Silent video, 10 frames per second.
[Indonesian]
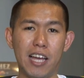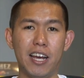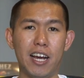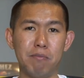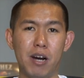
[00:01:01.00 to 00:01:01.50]

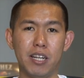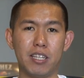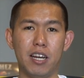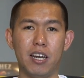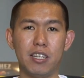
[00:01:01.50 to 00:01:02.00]
disayangkan banget
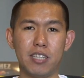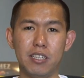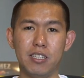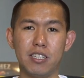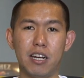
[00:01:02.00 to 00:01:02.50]
karena
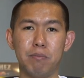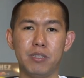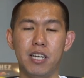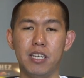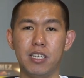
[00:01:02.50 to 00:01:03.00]
tadinya sangat
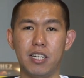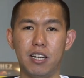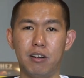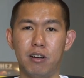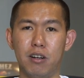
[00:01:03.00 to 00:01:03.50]

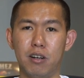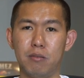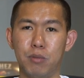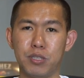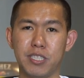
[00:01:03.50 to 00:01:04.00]
menjanjikan kalau
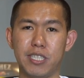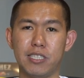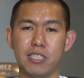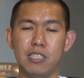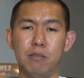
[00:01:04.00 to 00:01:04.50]
Boston
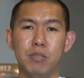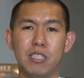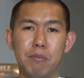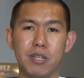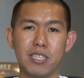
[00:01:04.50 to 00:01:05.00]
Celtics ini
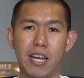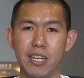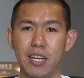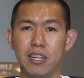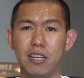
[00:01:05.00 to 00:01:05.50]
bisa
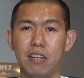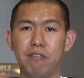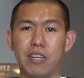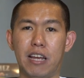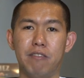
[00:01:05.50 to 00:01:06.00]
bersaing dengan
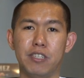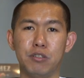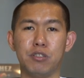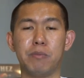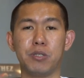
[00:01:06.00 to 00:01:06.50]
Cleveland Cavaliers
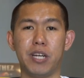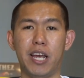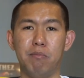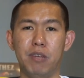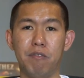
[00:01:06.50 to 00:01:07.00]
untuk masuk ke
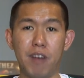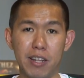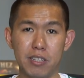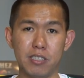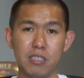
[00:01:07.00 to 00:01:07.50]
NBA
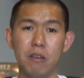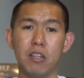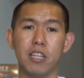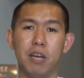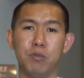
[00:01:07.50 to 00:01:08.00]
Finals.
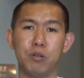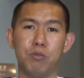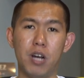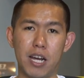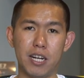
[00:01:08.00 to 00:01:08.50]
Tapi menurut
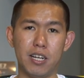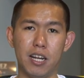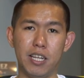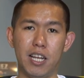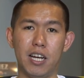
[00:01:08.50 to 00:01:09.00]
gue karena
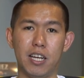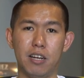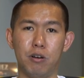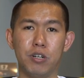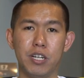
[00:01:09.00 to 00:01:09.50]
dengan
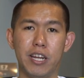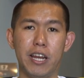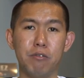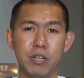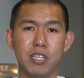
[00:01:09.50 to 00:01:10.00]
hilangnya Gordon
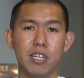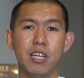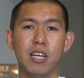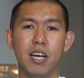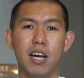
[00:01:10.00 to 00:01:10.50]
Hayward,
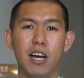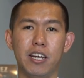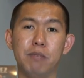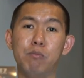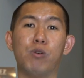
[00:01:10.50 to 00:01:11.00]
uh,
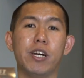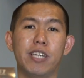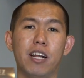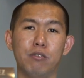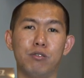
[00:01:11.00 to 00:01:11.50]
ini membuka
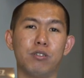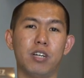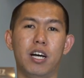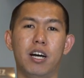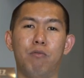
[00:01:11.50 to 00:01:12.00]
jalan untuk
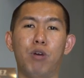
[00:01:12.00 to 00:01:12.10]
uh,